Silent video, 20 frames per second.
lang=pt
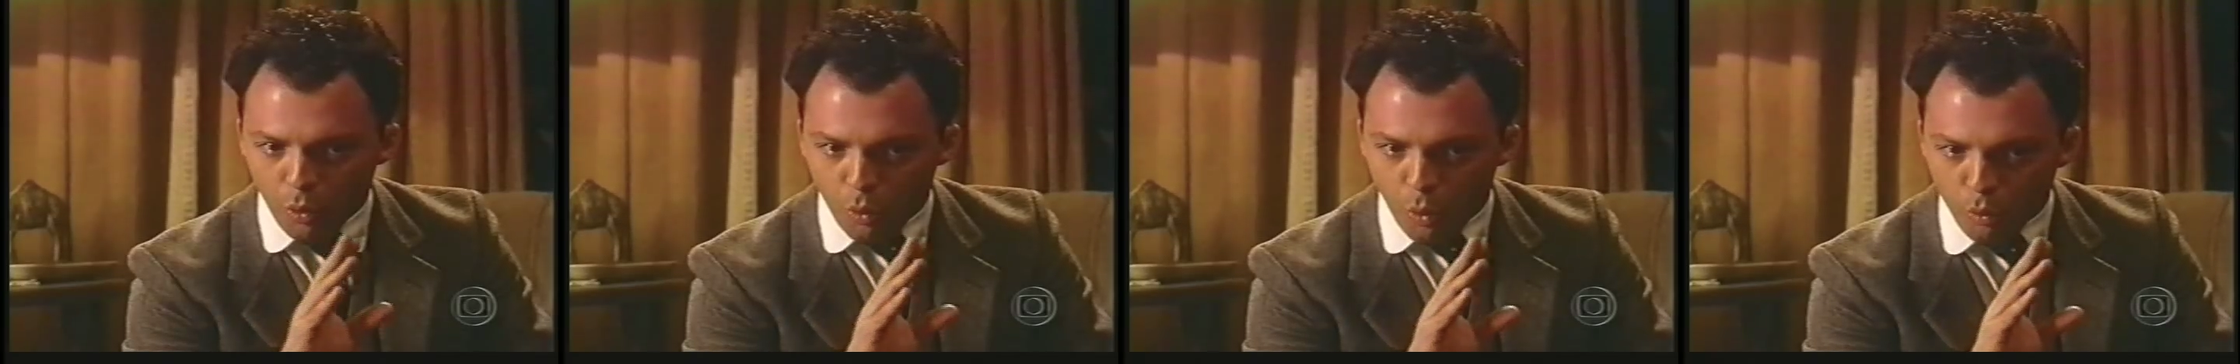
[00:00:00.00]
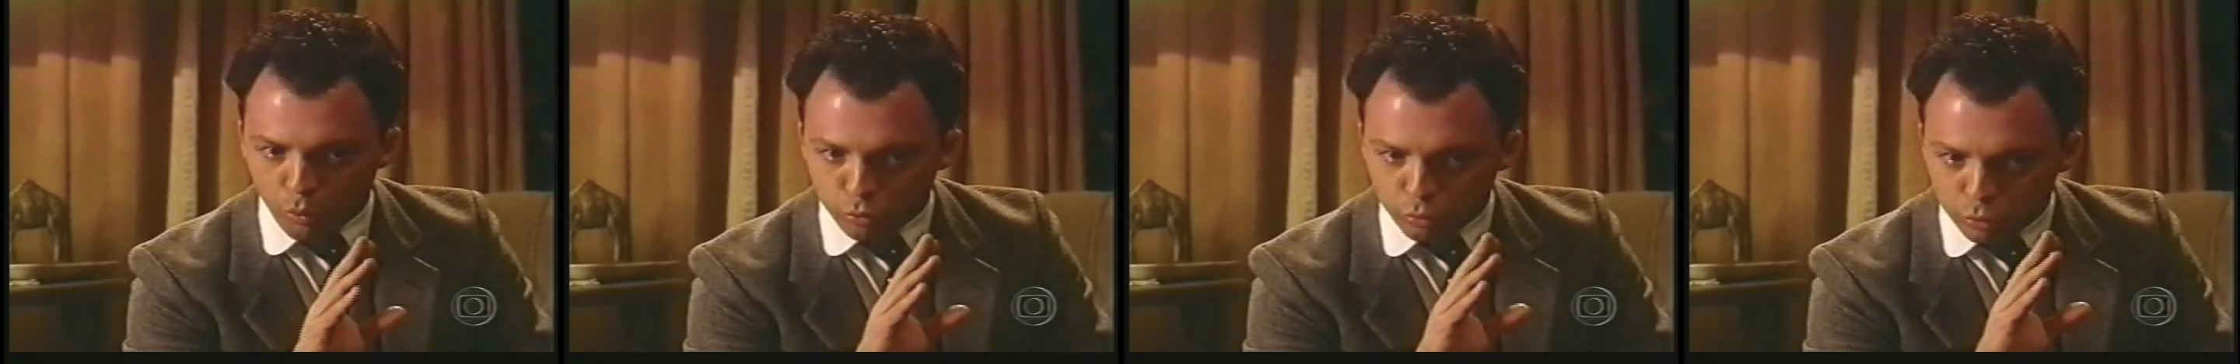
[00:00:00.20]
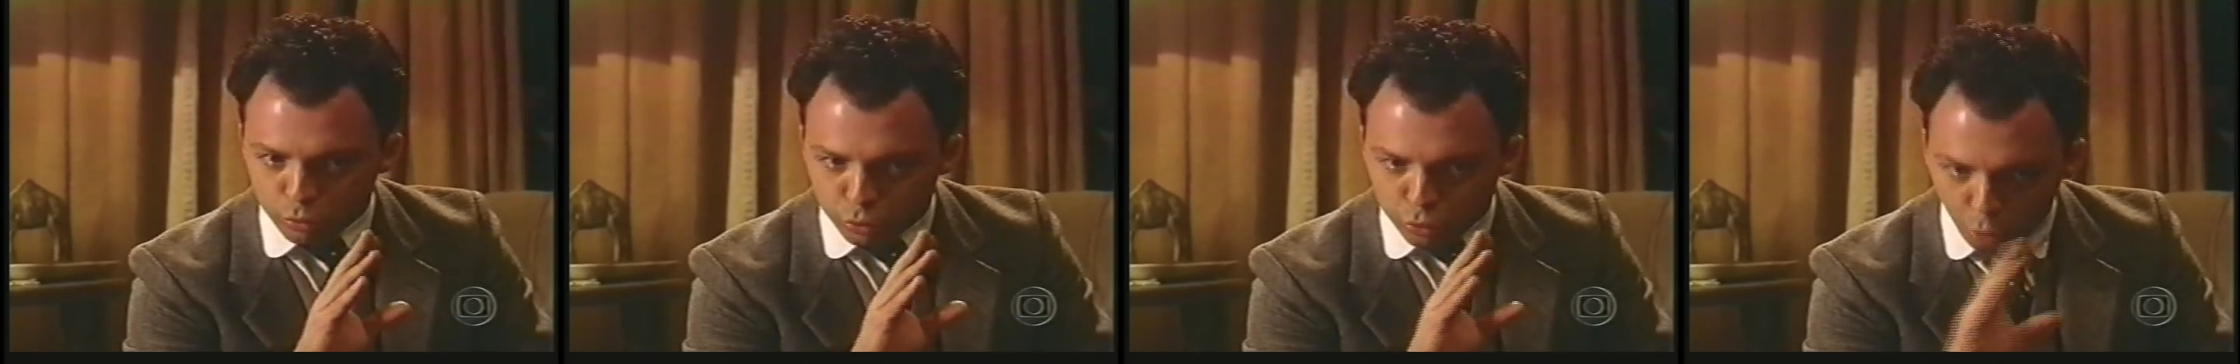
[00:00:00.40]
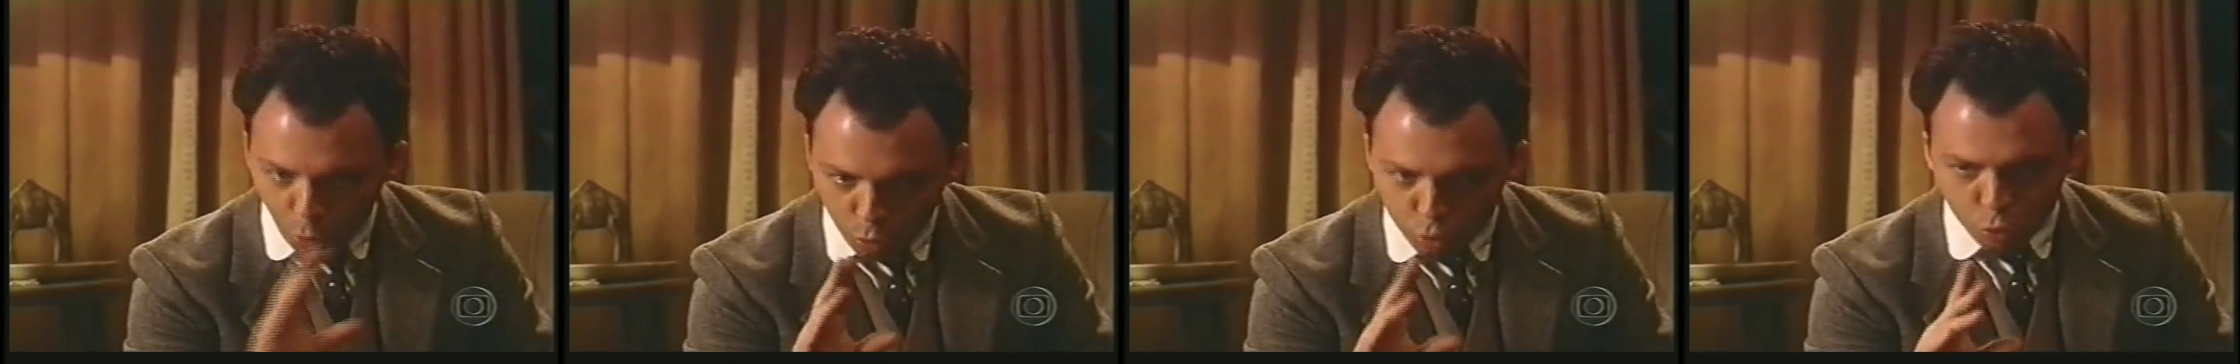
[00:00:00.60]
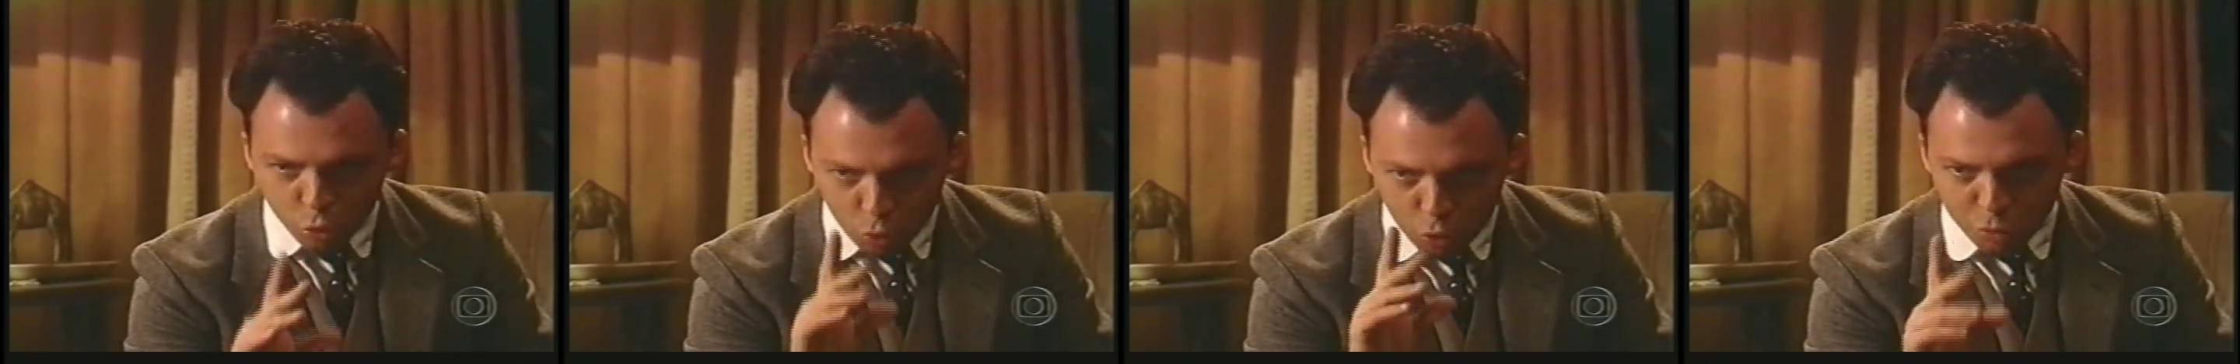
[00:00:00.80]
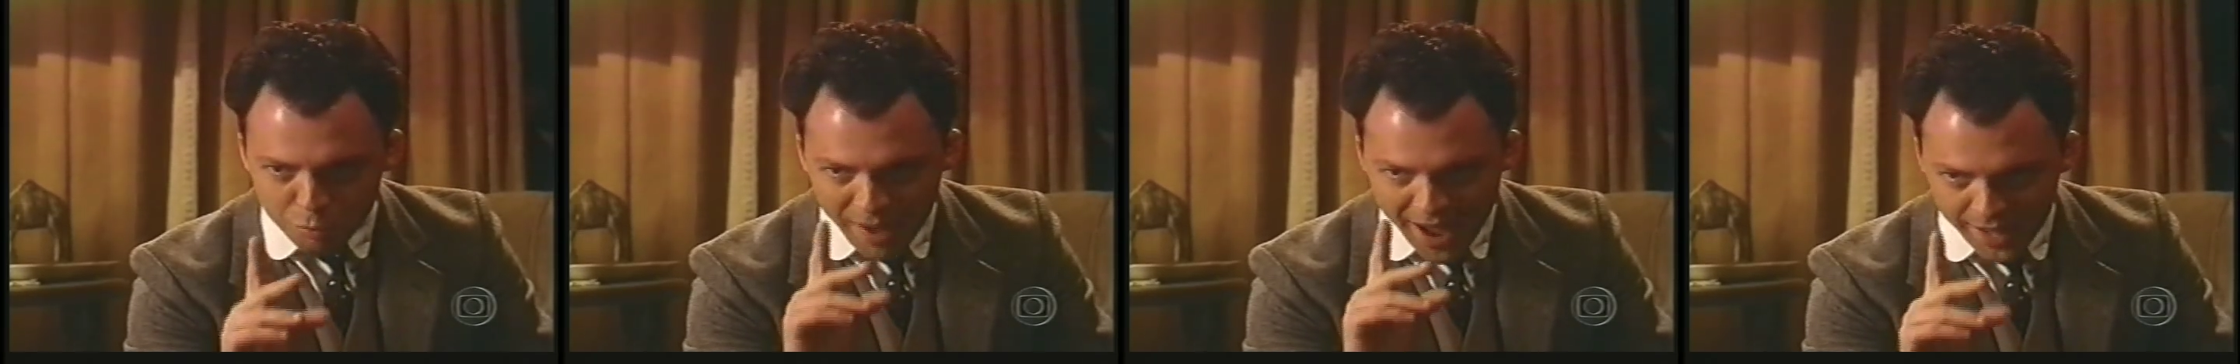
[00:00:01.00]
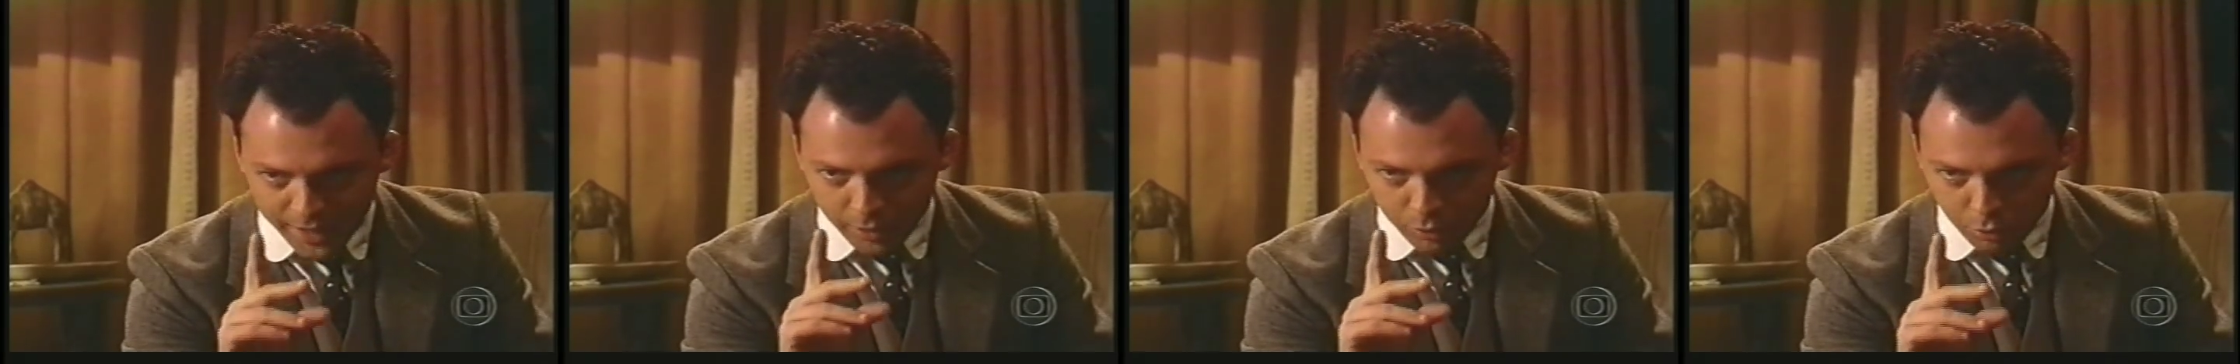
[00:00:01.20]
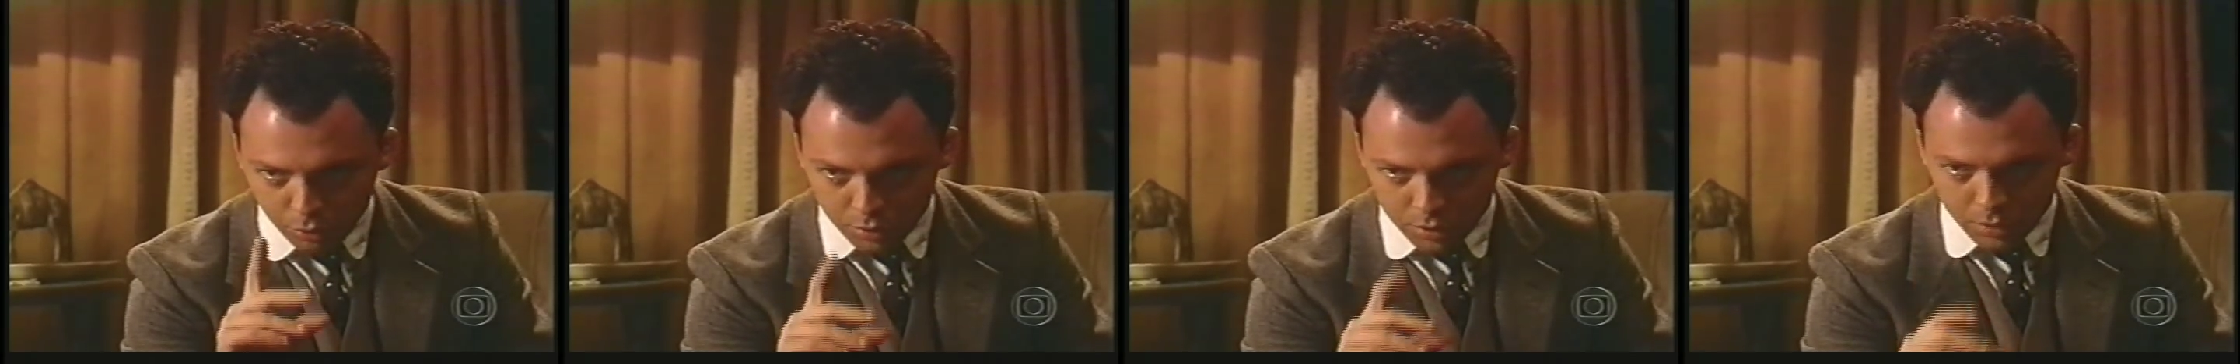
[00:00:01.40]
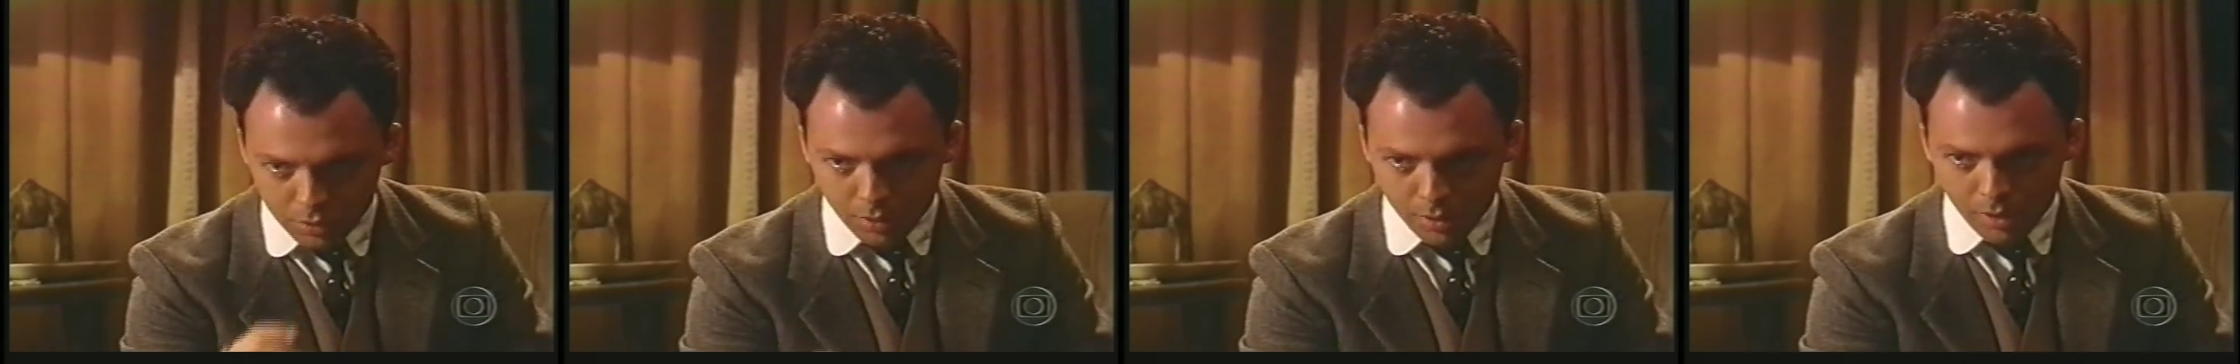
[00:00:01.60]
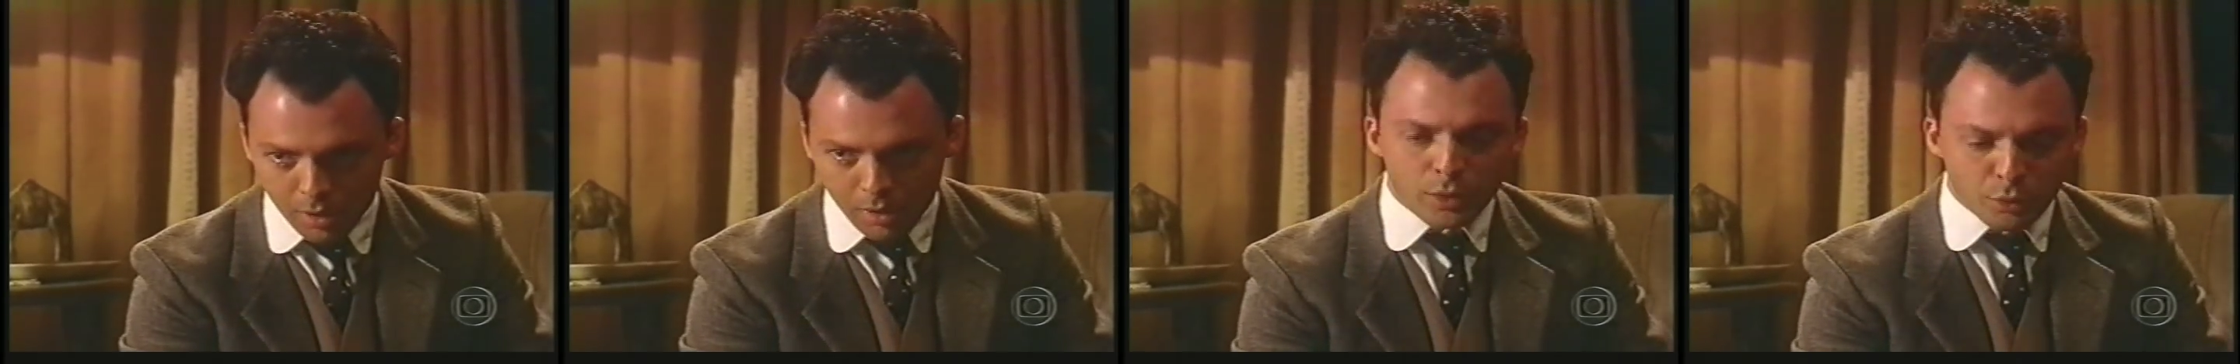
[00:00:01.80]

com todos os méritos.